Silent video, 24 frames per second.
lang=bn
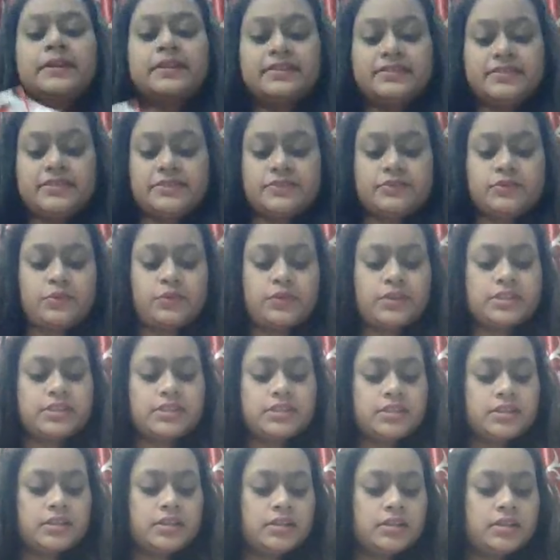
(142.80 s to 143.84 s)
পারচেস
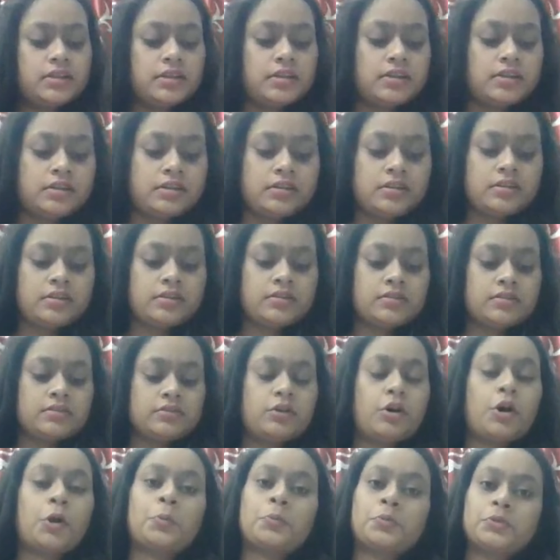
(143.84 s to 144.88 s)
করেছি
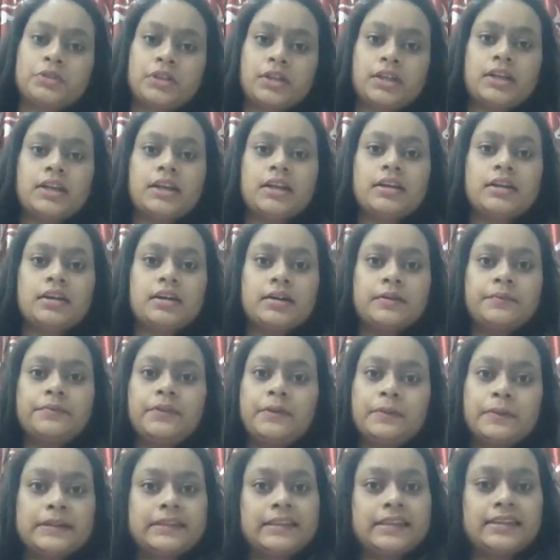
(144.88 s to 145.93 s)
ধর্মতলার
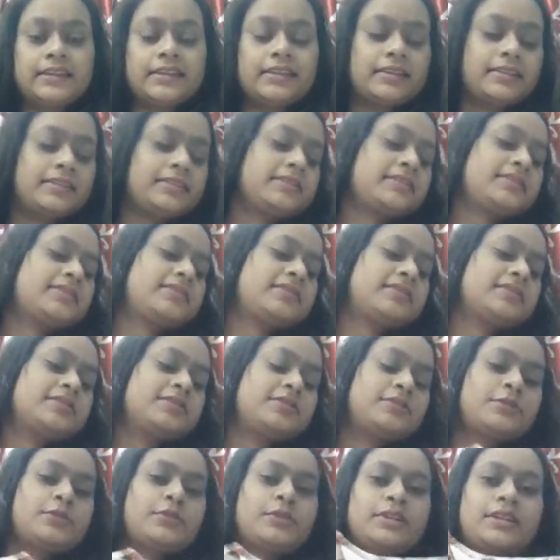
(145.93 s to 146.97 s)
ভিভা থেকে
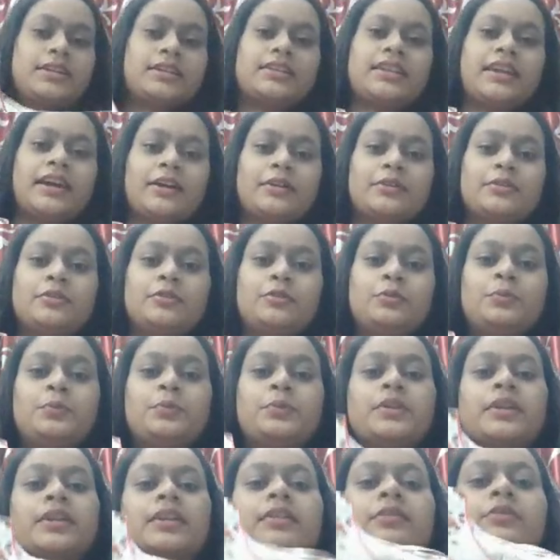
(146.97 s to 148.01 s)
তো এটা দেখো
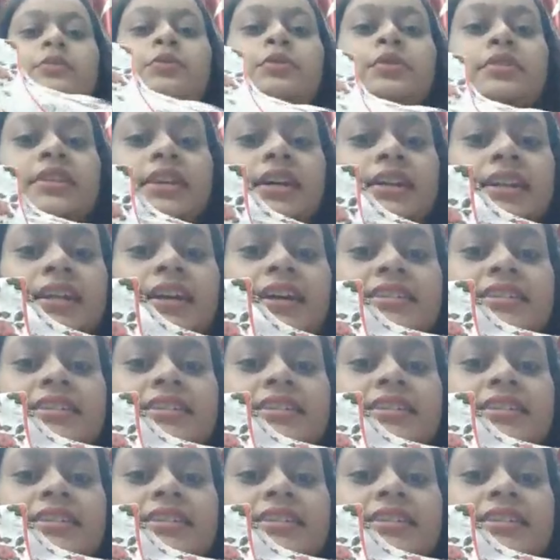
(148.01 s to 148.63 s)
উপরের কুর্তাটা